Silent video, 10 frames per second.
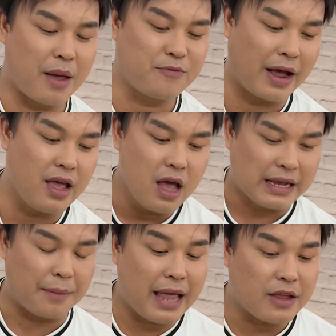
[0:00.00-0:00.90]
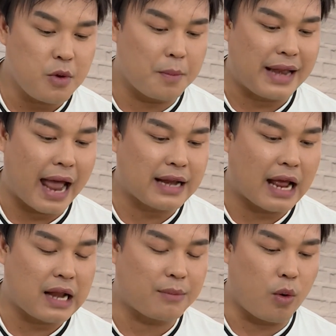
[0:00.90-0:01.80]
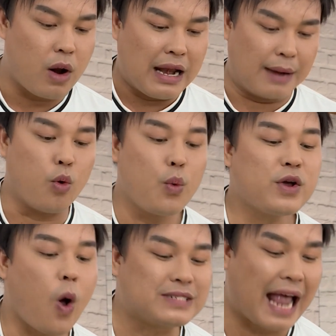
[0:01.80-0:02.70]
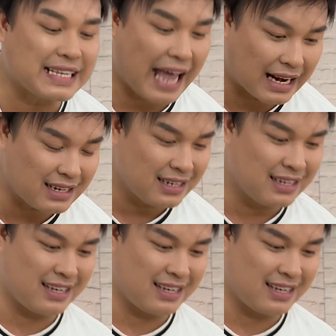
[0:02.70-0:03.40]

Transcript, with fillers: Em phải cảm giác như mình đang là một quý cô sang chảnh.